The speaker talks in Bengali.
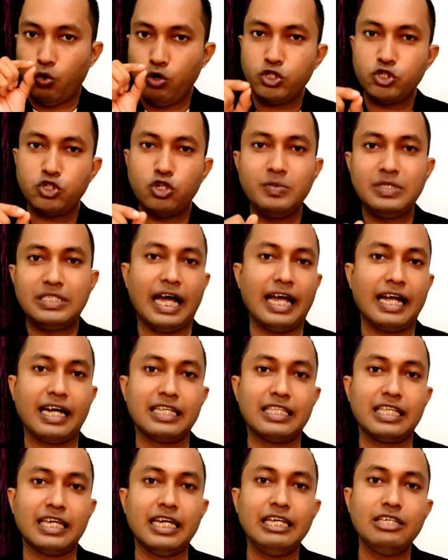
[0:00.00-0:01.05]
ওইসব
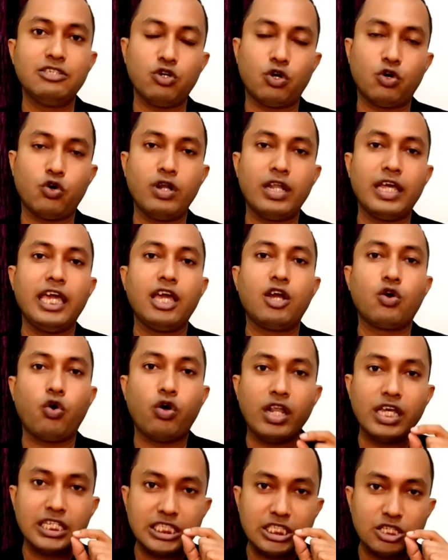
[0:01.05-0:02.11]
জায়গাতে যখন এই
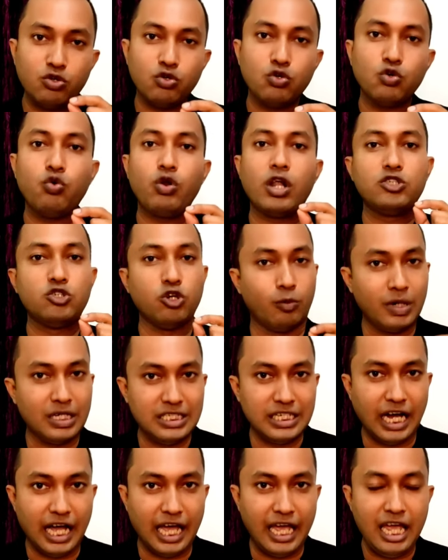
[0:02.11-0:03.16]
কোলেস্ট্রলগুলো
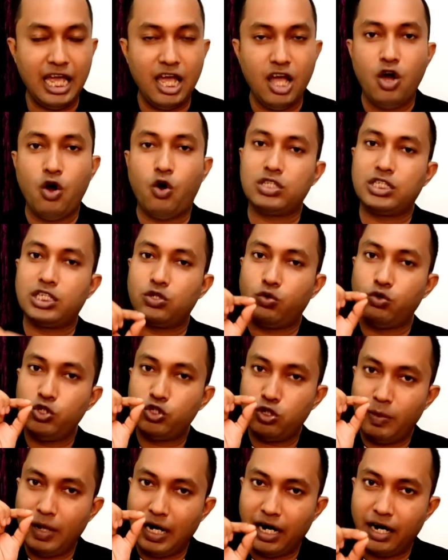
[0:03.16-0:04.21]
জমে যায় অর্থাৎ
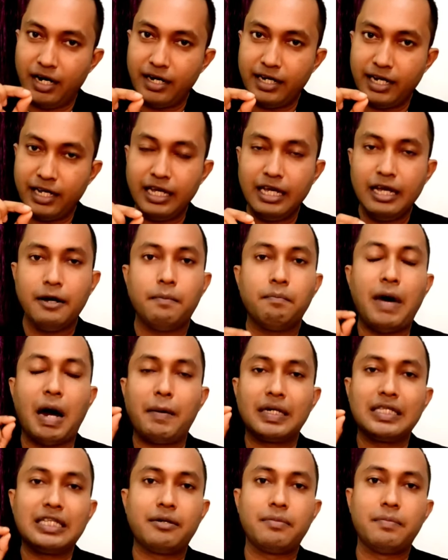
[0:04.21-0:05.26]
ওইসব হার্টে বা
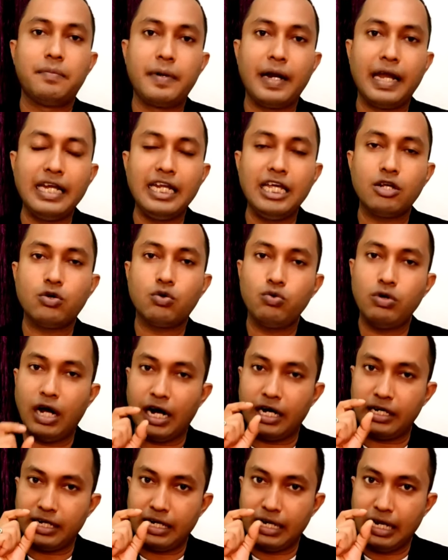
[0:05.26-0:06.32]
আমাদের ব্রেইনের কোনো
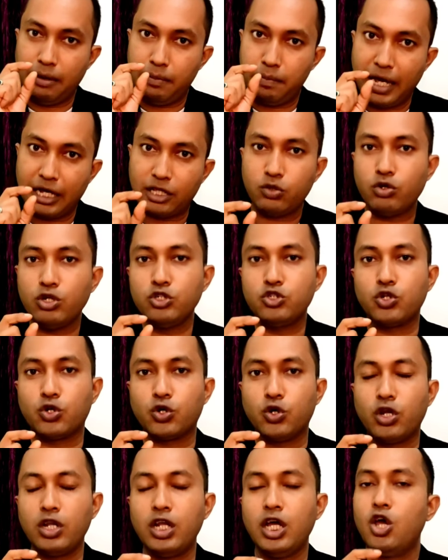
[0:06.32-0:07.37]
আর্টারির ভেতরে
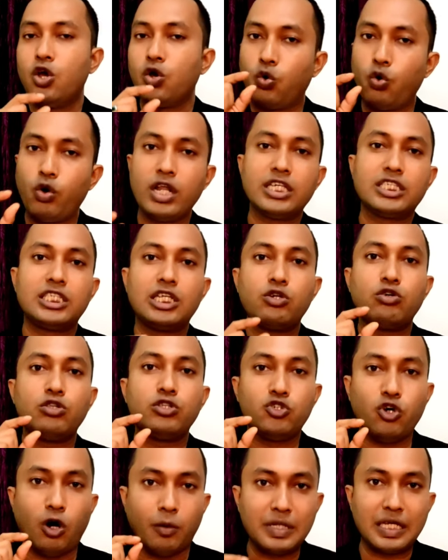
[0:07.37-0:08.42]
যখন কোলেস্ট্রল
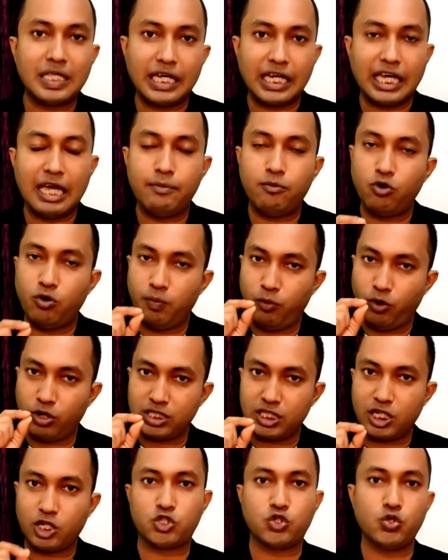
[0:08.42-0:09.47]
জমতে থাকে এবং
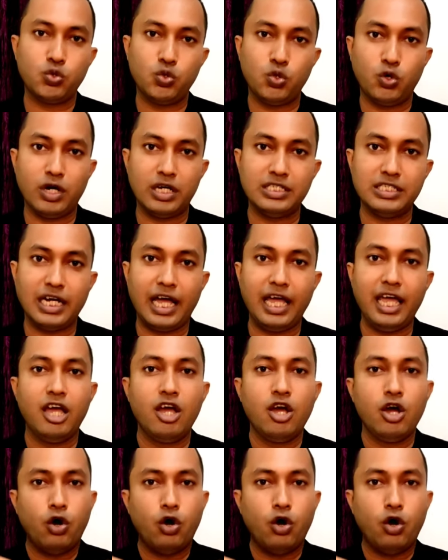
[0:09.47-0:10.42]
পথটা শুরু হয়ে যায়